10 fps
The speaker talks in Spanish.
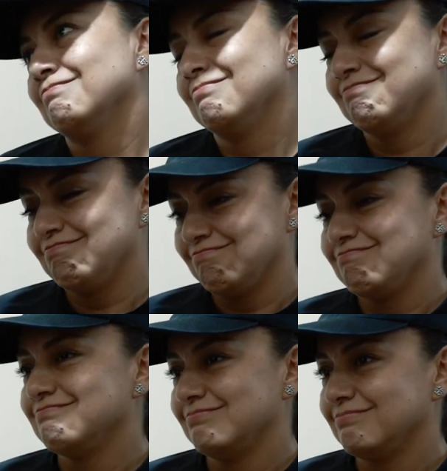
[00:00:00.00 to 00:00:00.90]
de hacer por
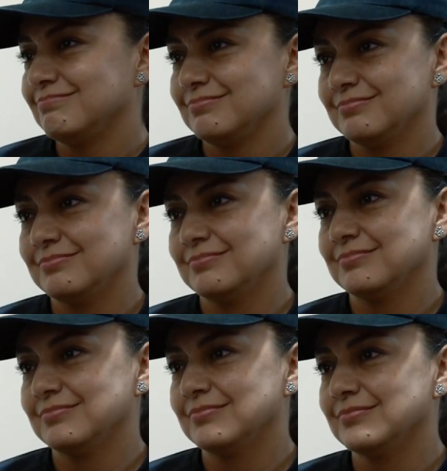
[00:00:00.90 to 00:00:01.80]
esa chica y su
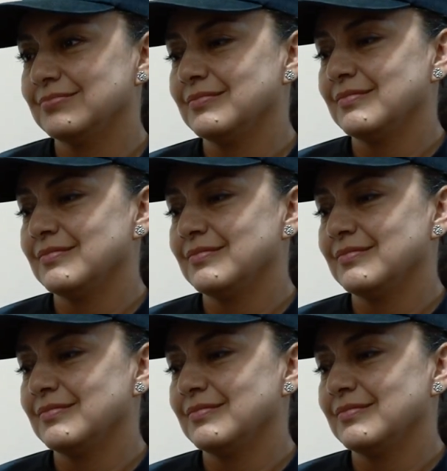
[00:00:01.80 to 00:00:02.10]
bebé. En